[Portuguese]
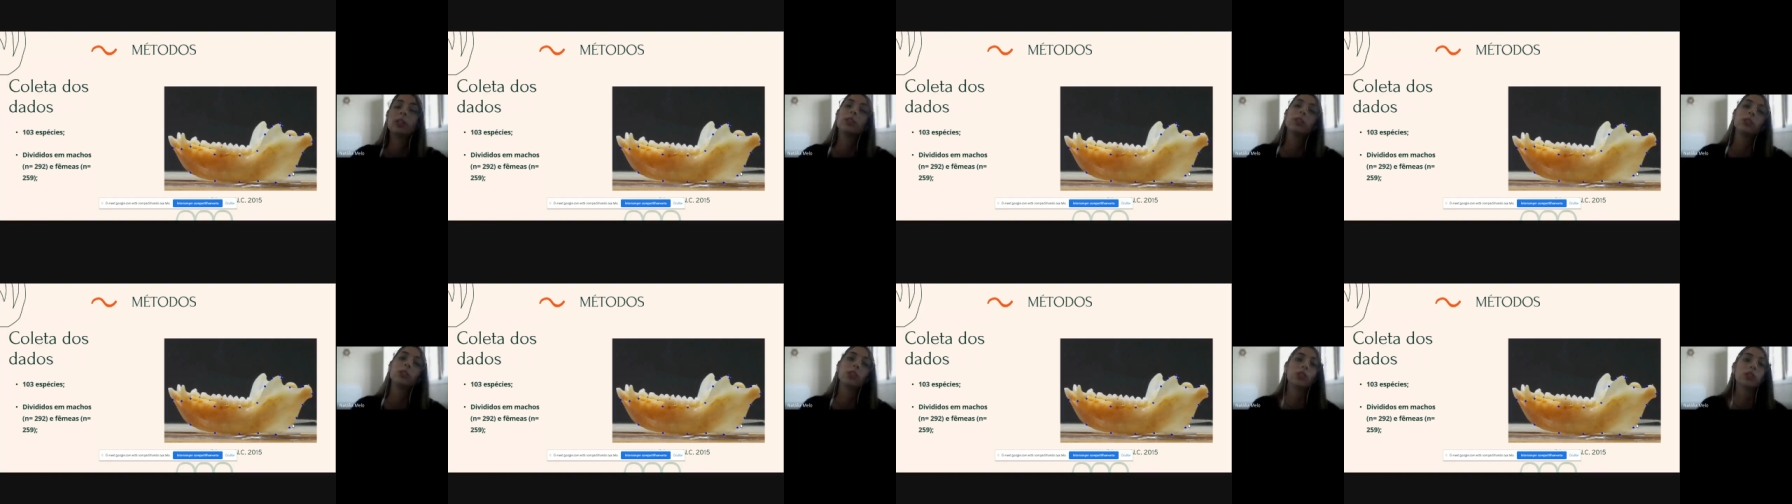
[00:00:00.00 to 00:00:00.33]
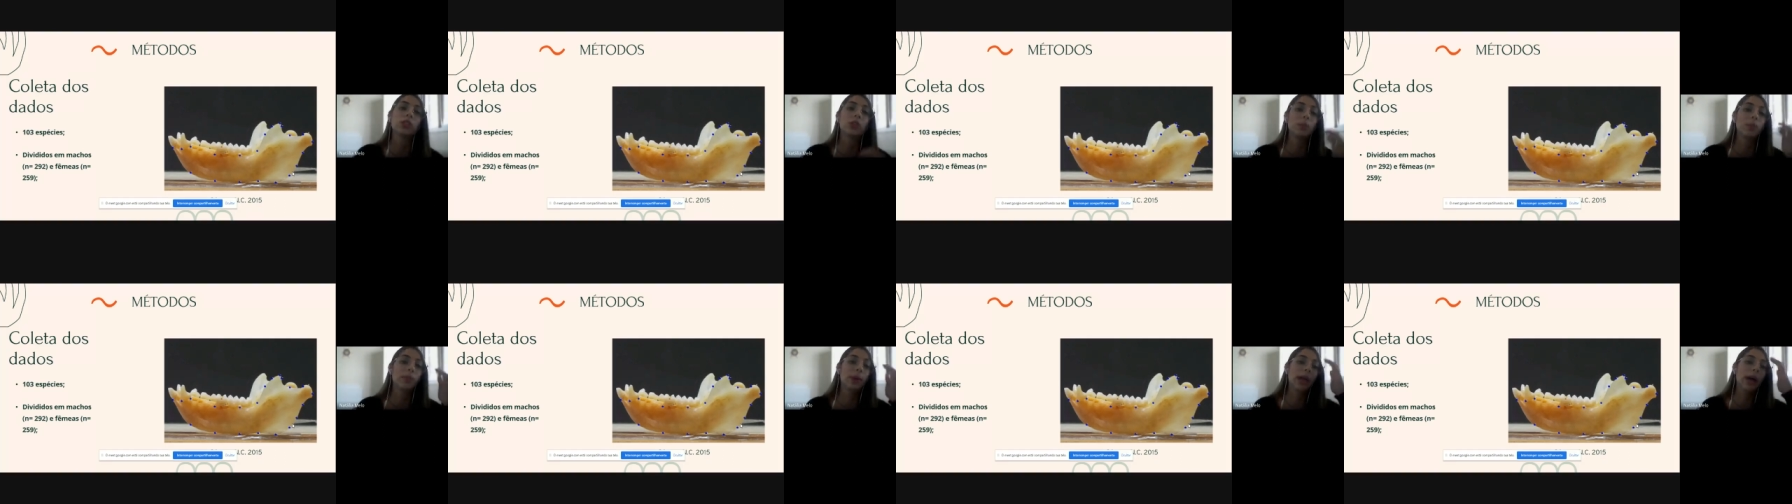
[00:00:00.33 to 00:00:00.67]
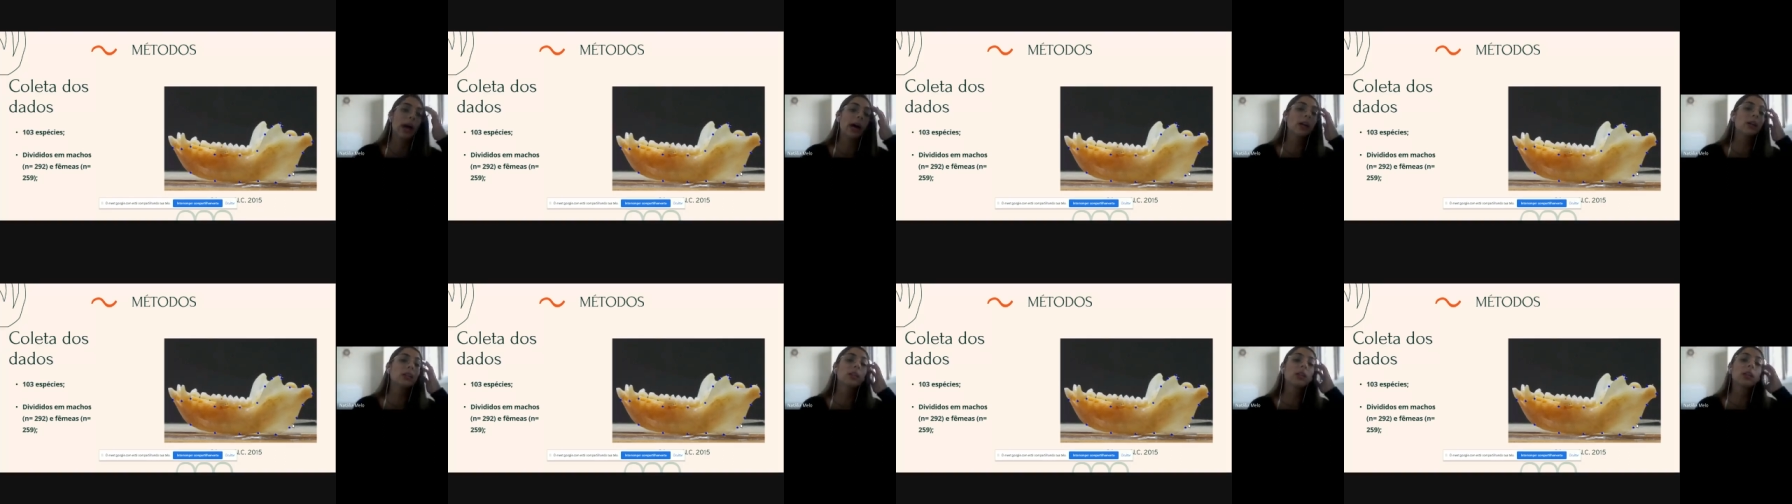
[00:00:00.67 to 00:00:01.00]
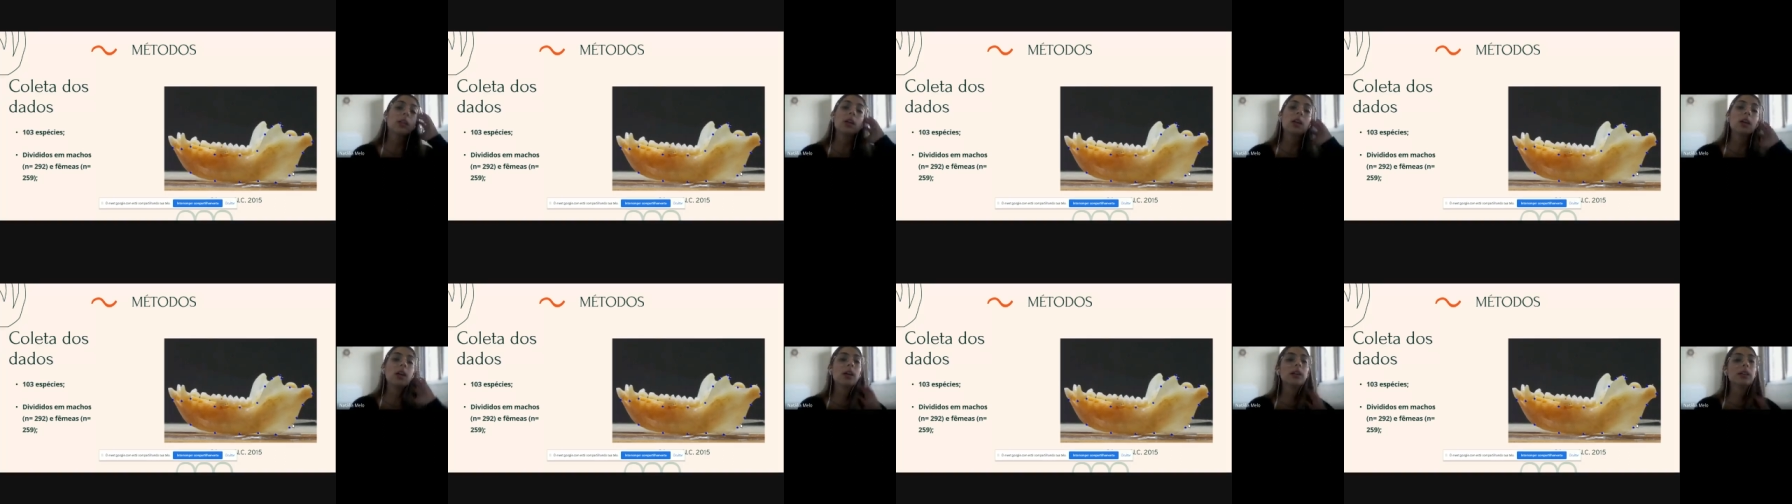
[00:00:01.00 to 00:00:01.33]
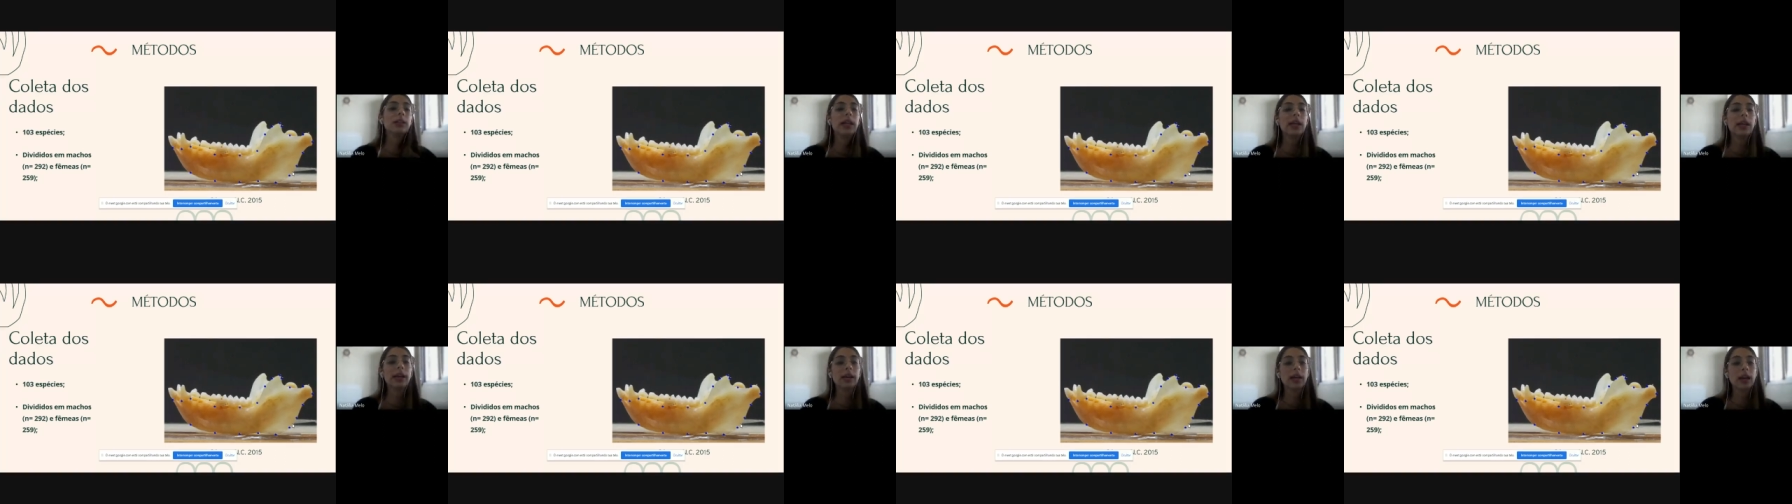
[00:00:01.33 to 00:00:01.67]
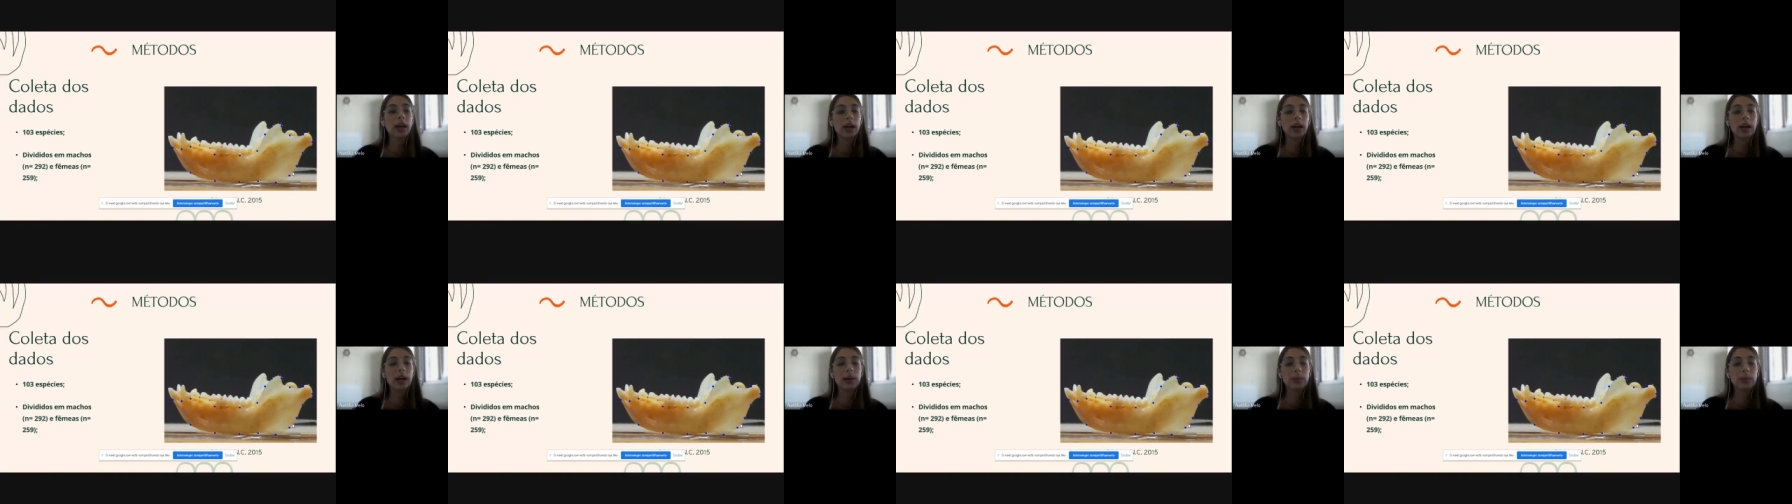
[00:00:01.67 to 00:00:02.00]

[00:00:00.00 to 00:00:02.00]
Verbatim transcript: de GPA, né, a